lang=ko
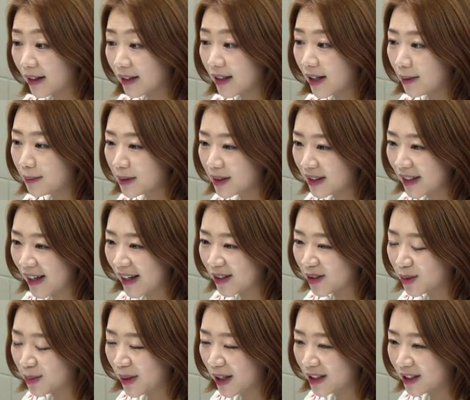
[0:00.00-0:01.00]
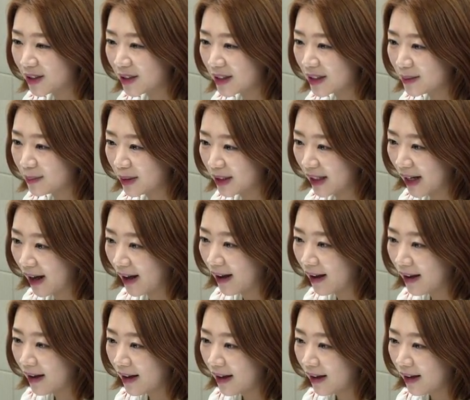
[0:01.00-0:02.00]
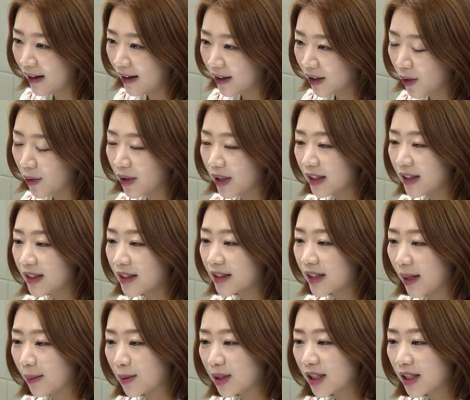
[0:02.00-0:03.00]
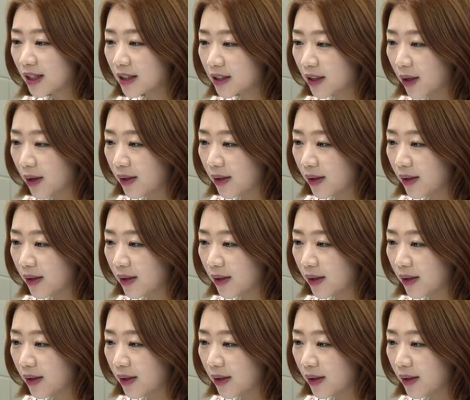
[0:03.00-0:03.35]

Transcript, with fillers: 반값에 구매할 수 있습니다. 경기는 잠실에서